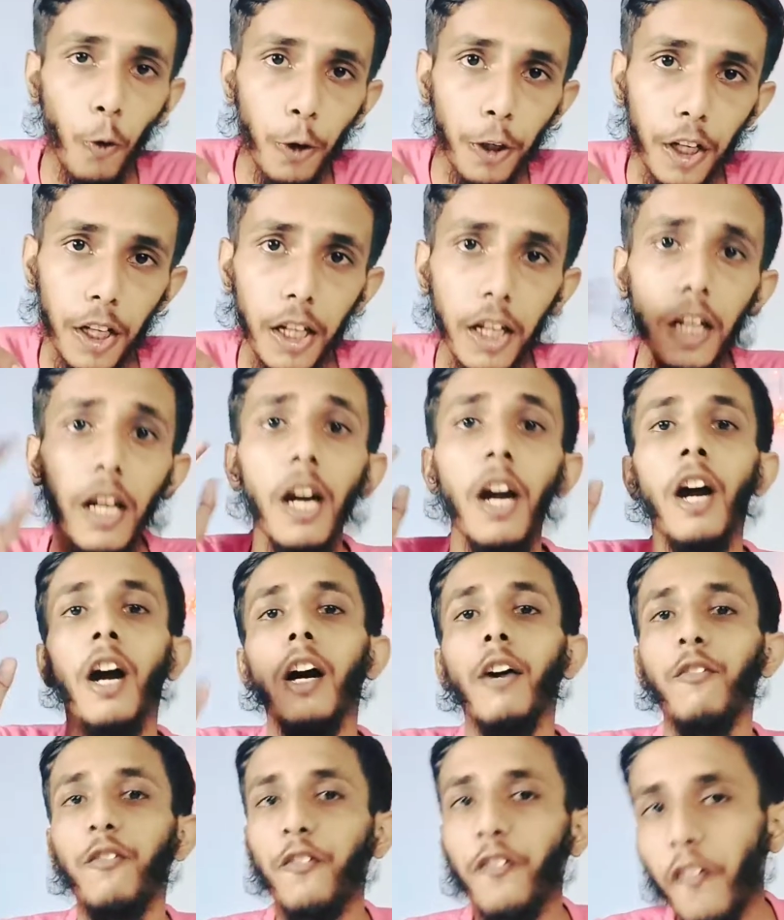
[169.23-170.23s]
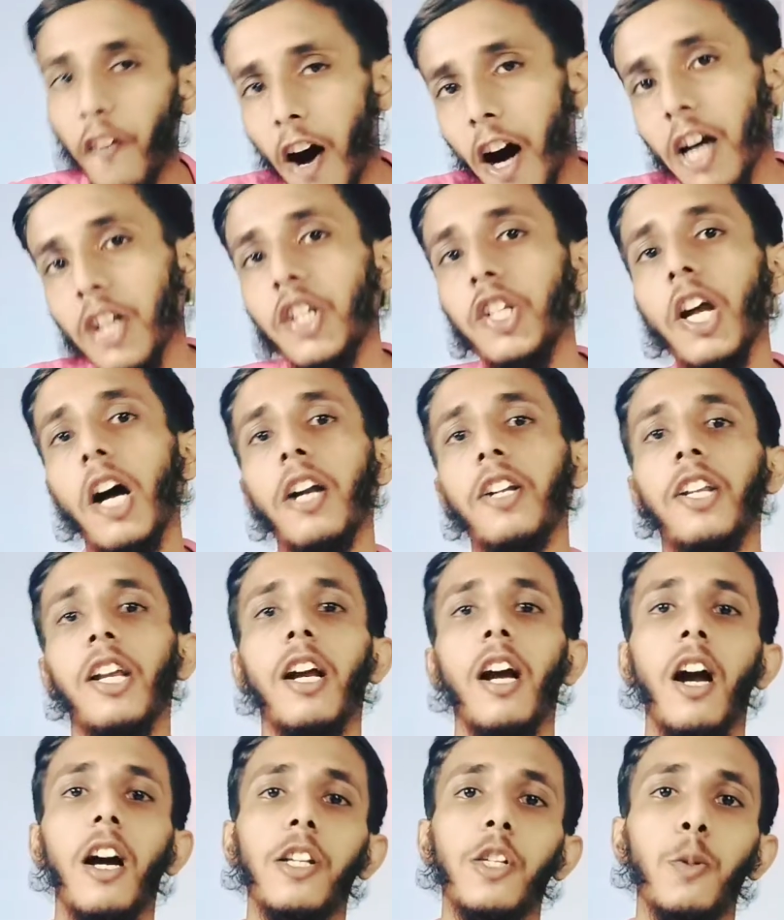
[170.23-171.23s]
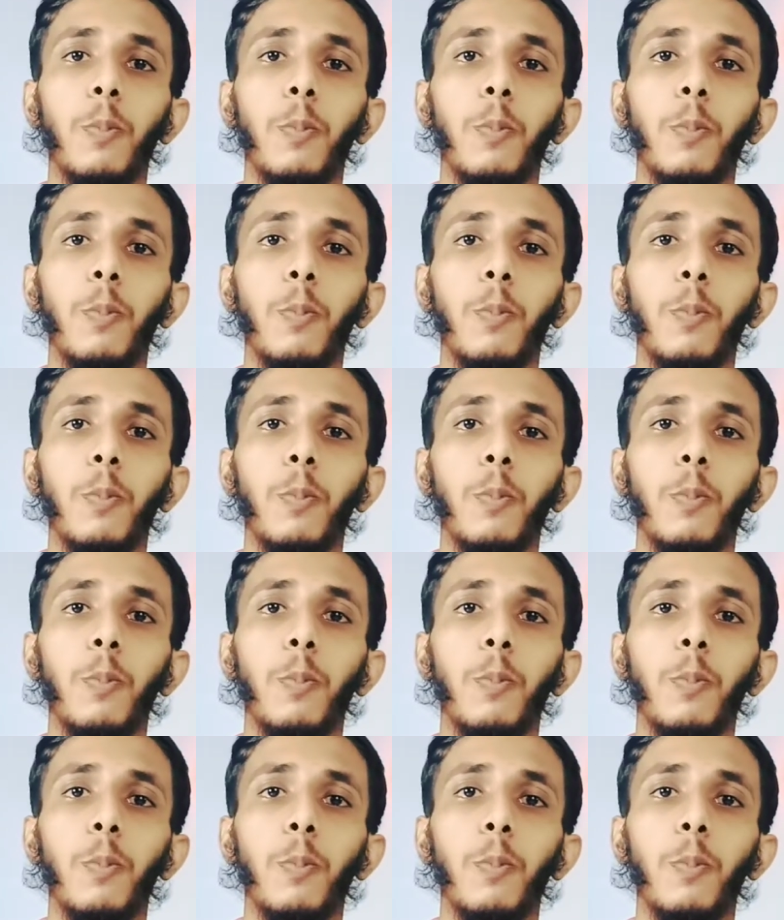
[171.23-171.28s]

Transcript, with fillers: वोट की फास्ट चार्जिंग का